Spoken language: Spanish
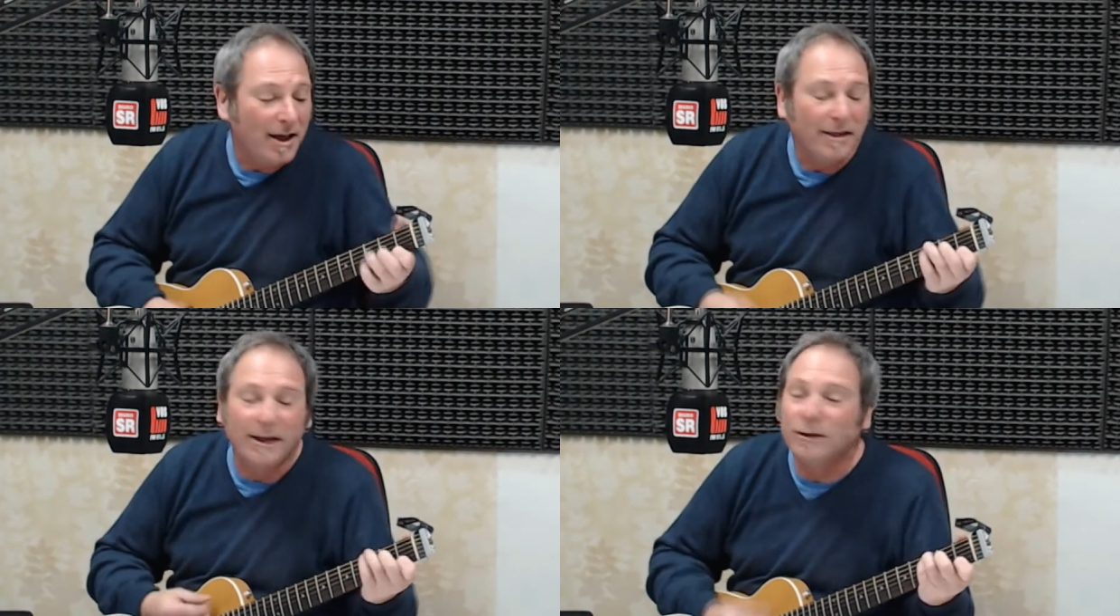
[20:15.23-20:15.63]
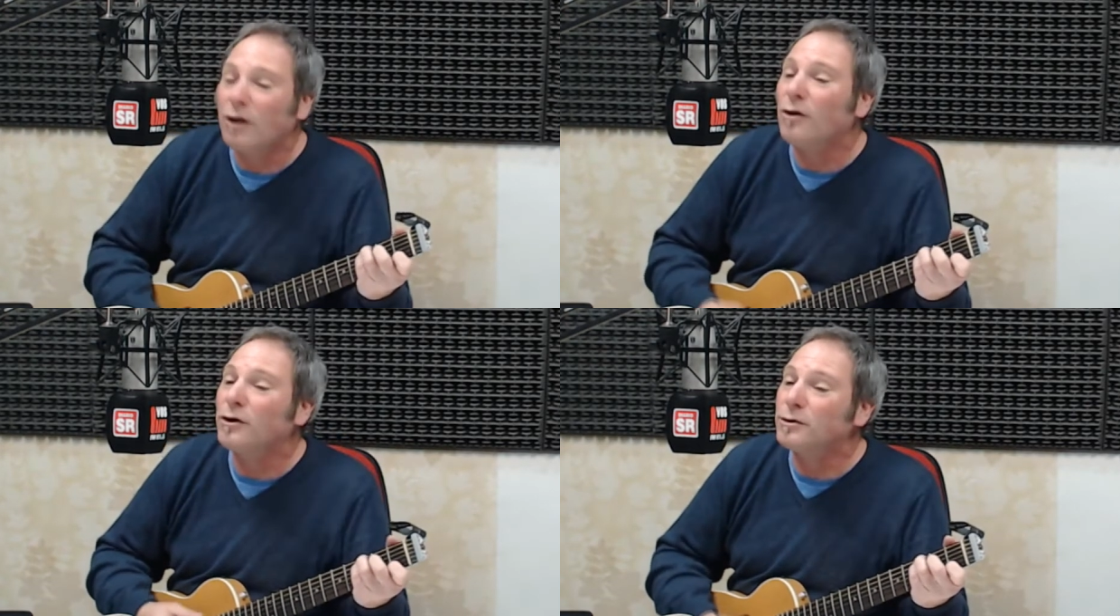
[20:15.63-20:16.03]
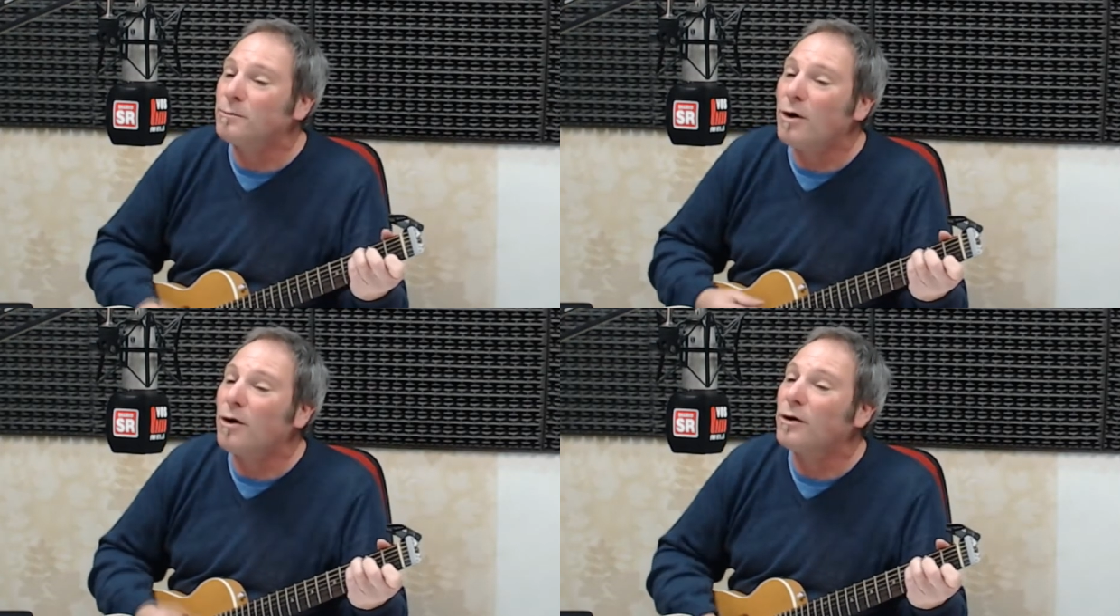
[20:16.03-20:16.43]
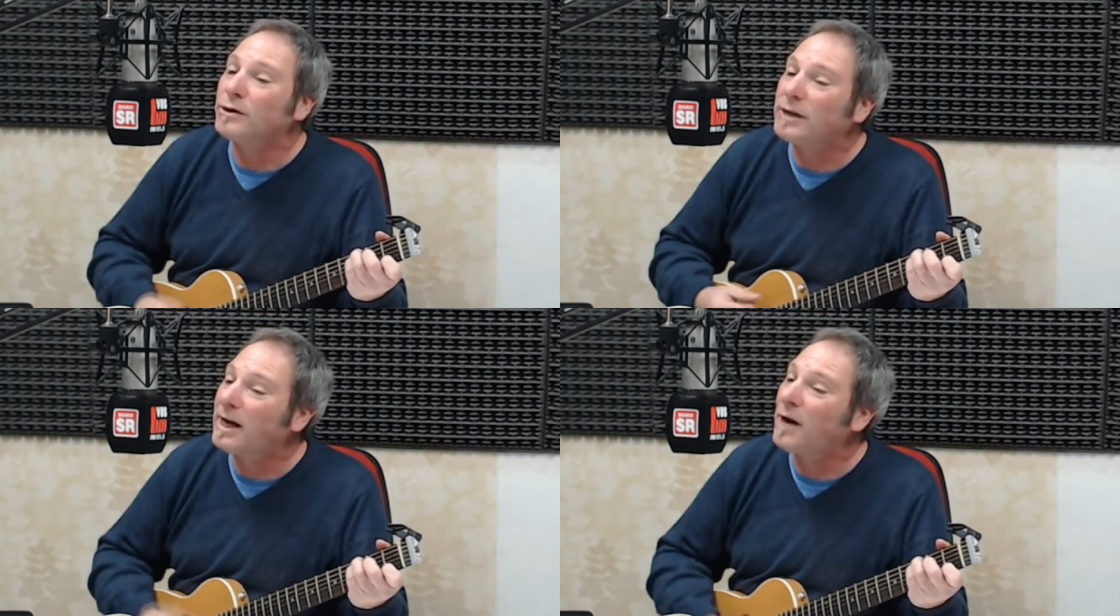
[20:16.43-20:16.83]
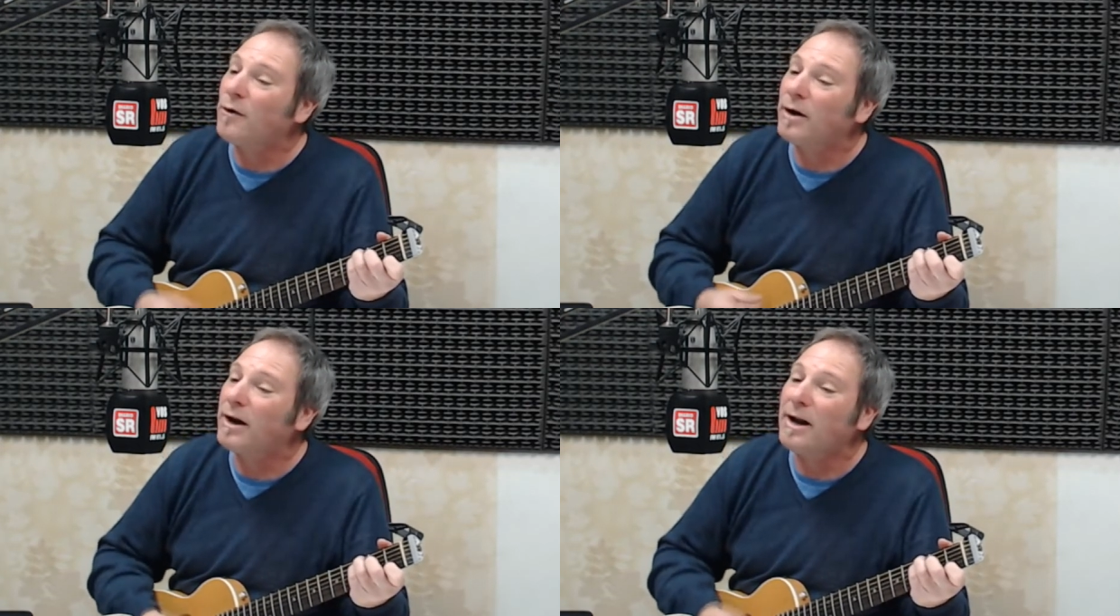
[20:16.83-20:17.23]
De todos modos
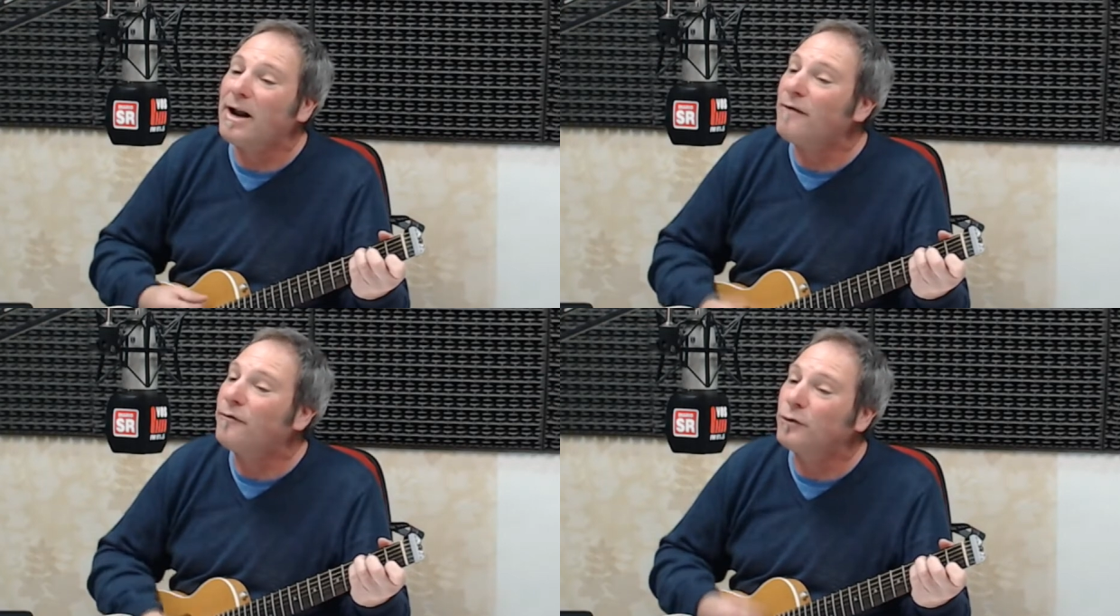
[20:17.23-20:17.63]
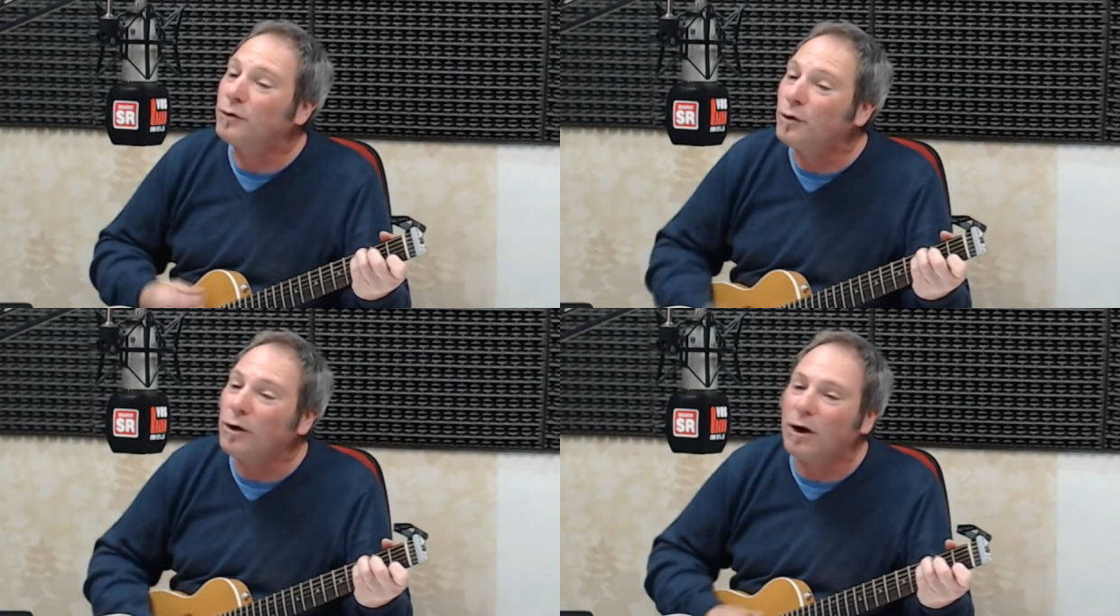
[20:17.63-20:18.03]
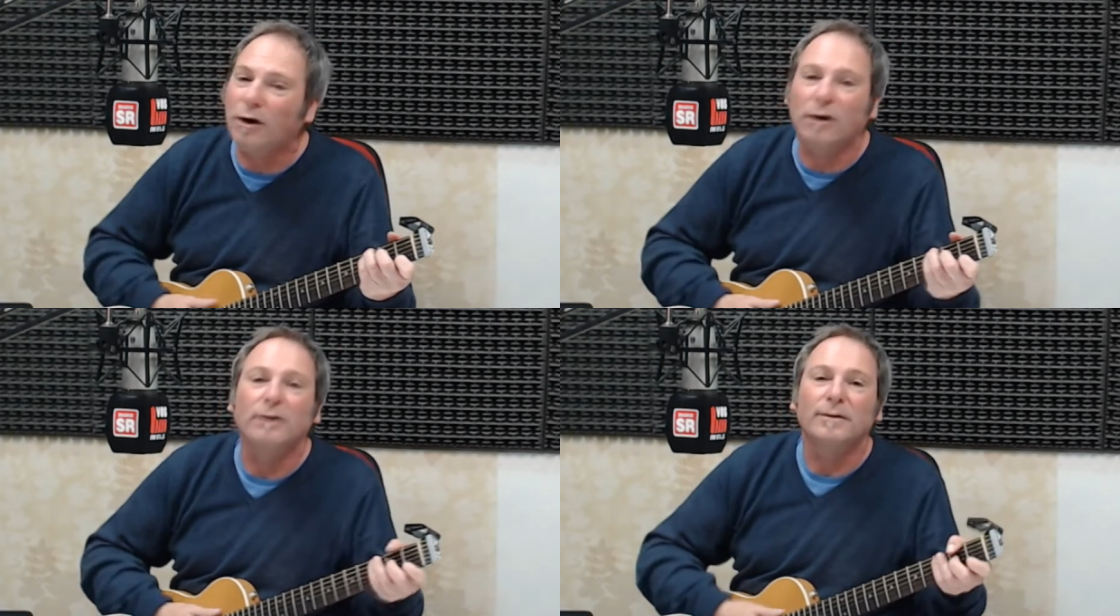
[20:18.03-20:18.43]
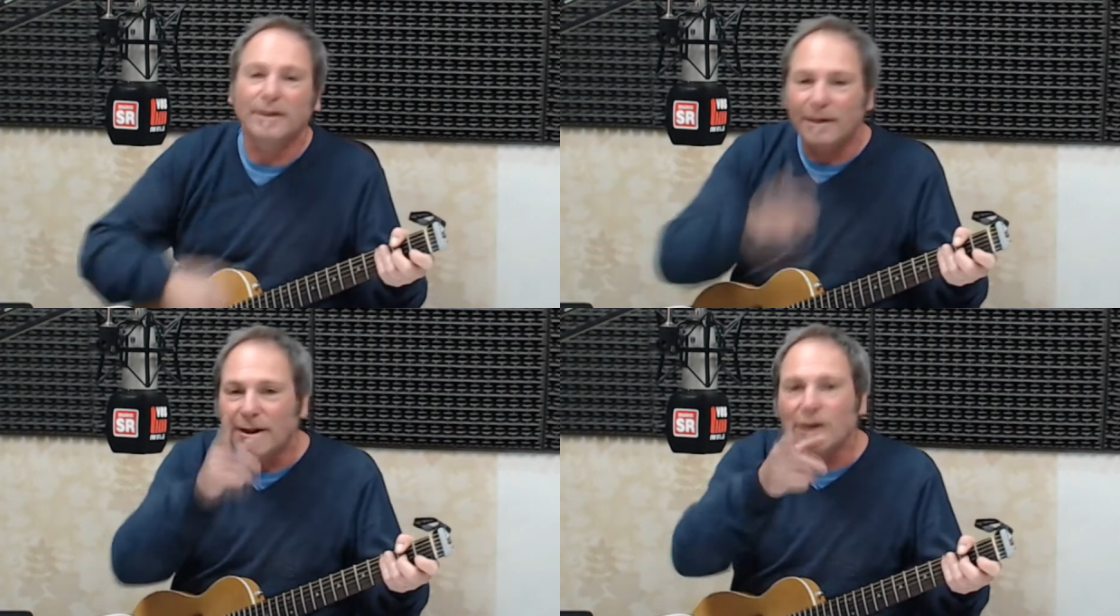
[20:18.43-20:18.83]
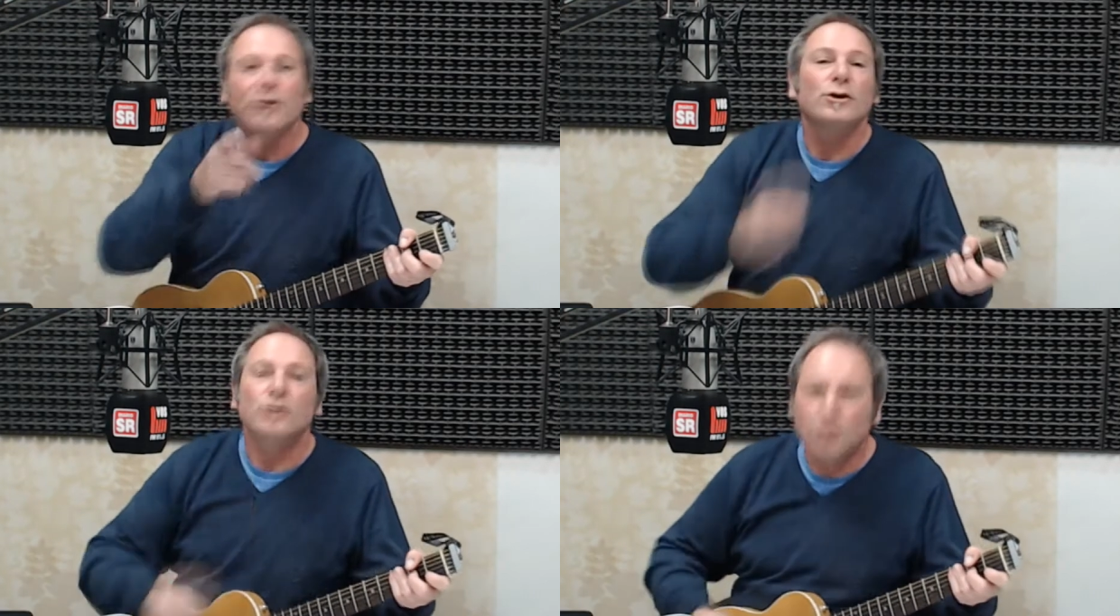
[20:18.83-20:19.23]
creo en el futuro
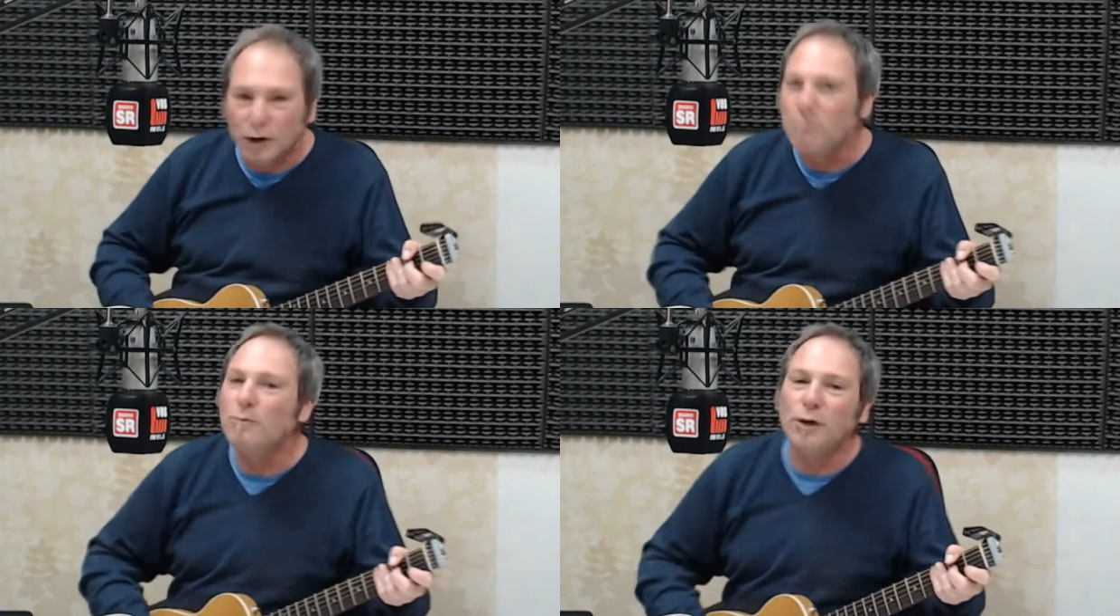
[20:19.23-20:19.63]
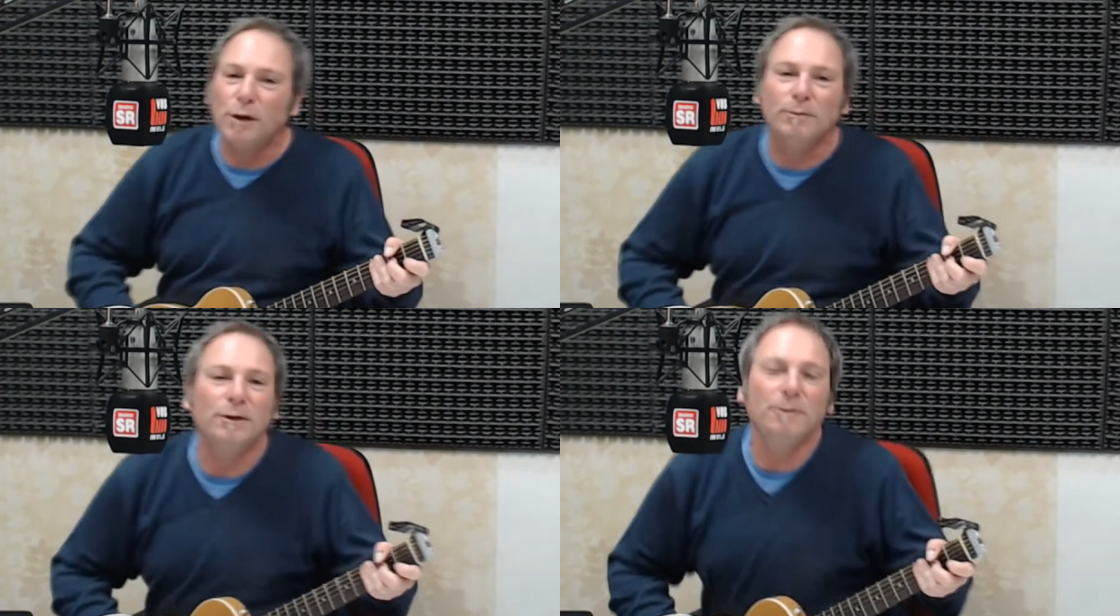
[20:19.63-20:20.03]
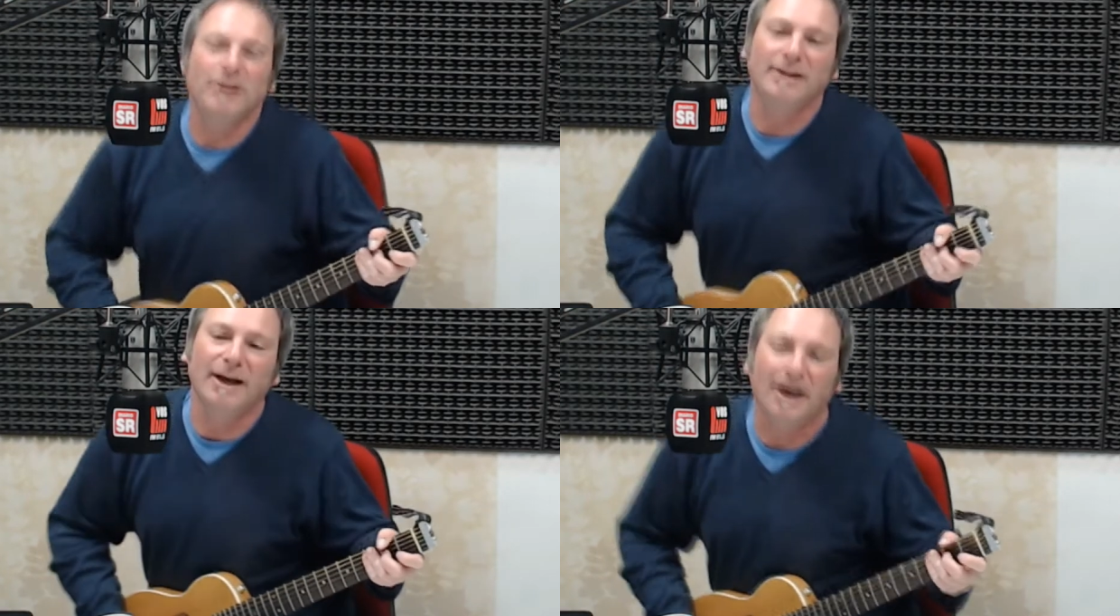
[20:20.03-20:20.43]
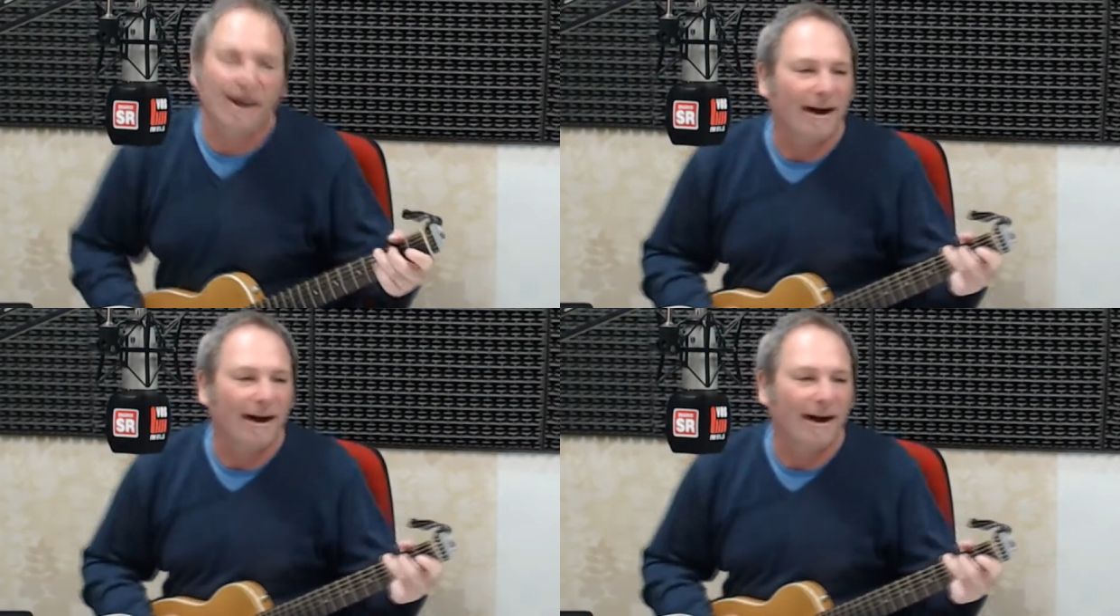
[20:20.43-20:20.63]
soy muy optimista.